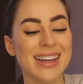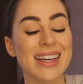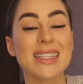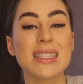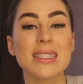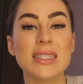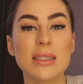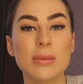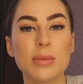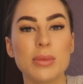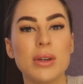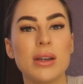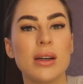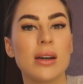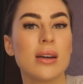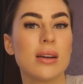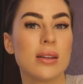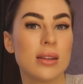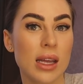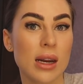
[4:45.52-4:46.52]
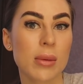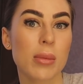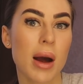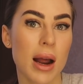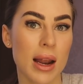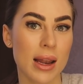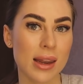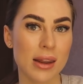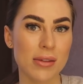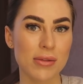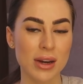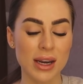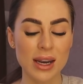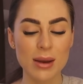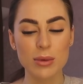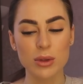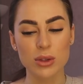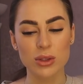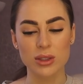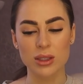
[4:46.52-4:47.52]
Это типа нормальное
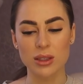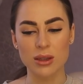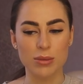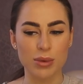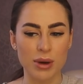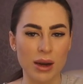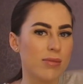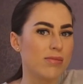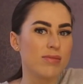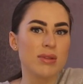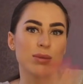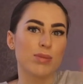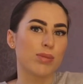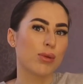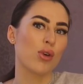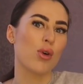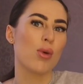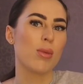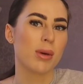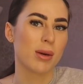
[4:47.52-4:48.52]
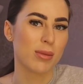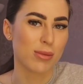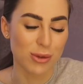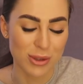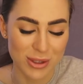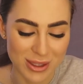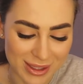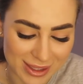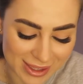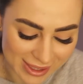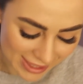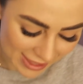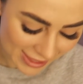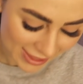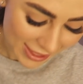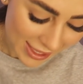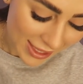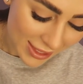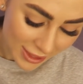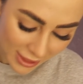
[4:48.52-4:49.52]
время, то есть это прям без пробок, можно
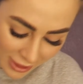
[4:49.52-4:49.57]
долететь.